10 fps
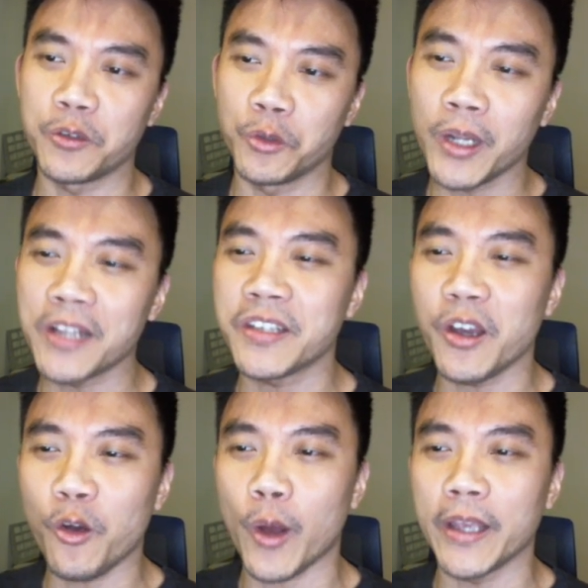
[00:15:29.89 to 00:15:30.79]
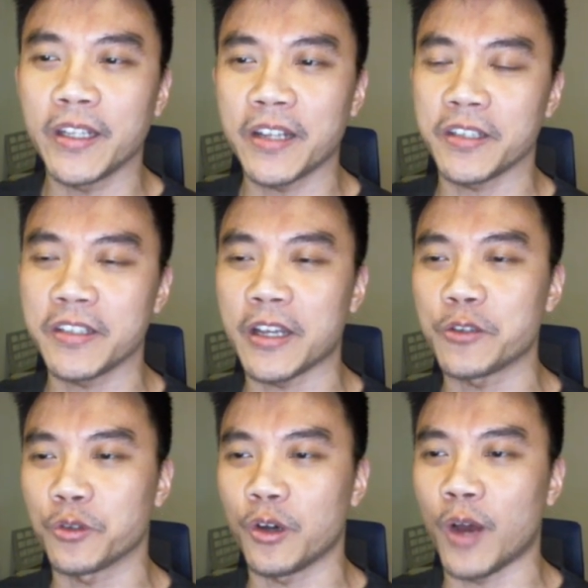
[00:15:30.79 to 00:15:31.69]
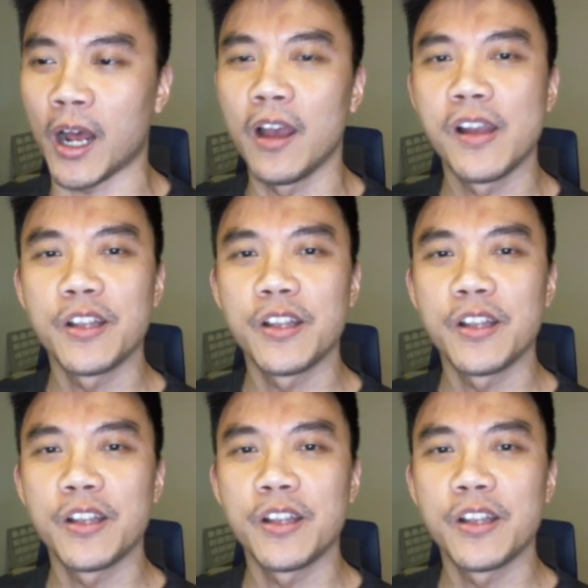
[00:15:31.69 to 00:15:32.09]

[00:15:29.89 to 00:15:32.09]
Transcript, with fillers: 如果他今天怀疑，他接下来说的话。